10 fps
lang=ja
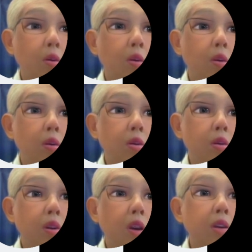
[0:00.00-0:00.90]
お
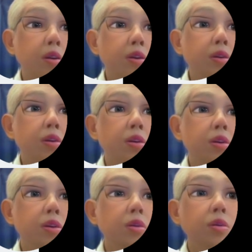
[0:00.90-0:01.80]
乱
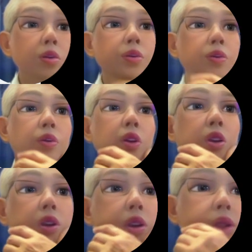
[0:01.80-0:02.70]
数の初期
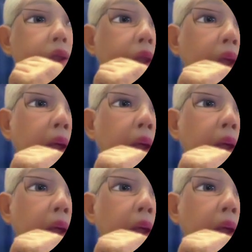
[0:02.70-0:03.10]
値